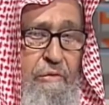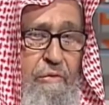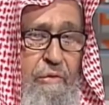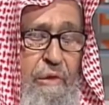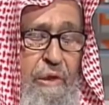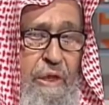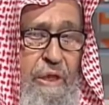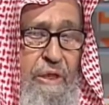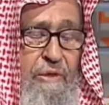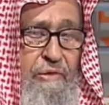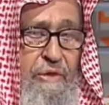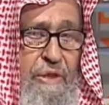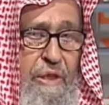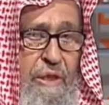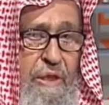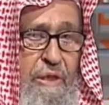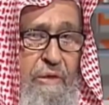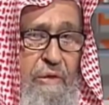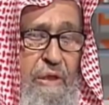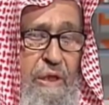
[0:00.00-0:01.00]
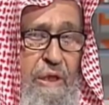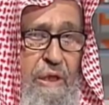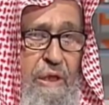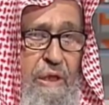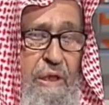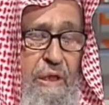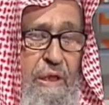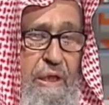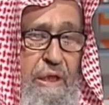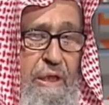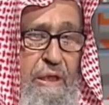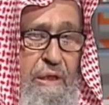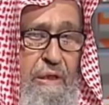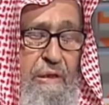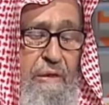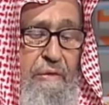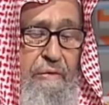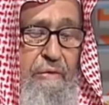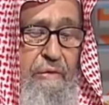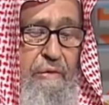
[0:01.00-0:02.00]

والله جل وعلا قال